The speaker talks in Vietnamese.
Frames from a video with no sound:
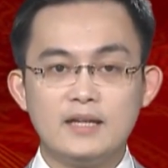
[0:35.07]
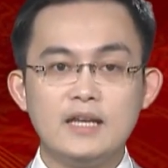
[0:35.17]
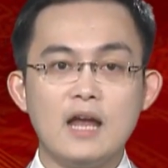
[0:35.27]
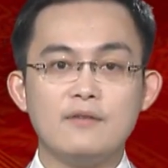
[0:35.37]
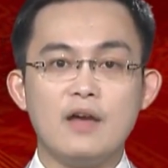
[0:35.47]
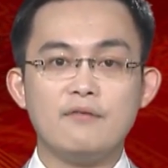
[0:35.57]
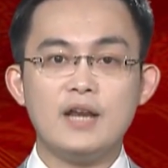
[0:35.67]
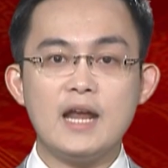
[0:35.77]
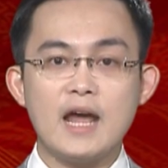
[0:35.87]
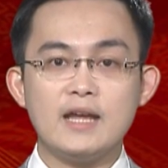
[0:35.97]
Ghi nhận về
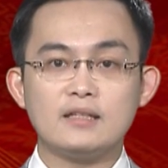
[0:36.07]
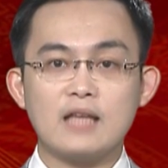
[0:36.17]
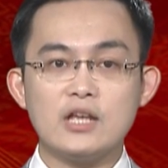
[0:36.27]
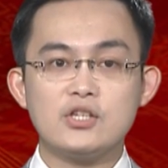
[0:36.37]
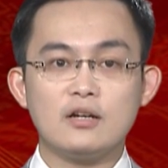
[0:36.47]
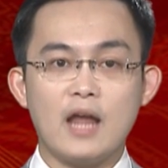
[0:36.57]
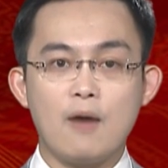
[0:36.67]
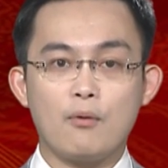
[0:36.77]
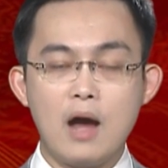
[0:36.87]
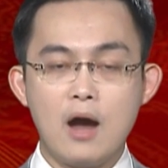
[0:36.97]
vấn đề này tại trường Đại
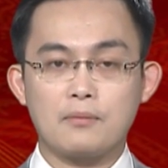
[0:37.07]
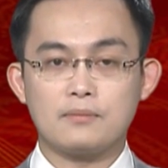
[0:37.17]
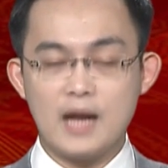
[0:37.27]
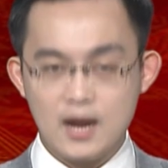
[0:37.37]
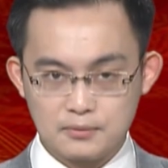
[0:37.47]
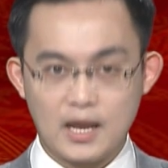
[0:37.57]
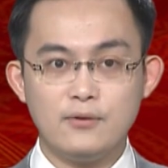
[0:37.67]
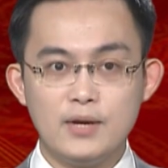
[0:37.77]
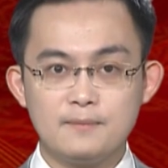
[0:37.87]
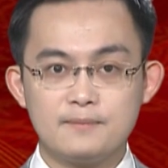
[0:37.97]
học Khoa học Đại học Thái
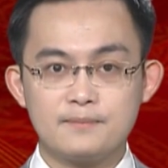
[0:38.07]
Nguyên.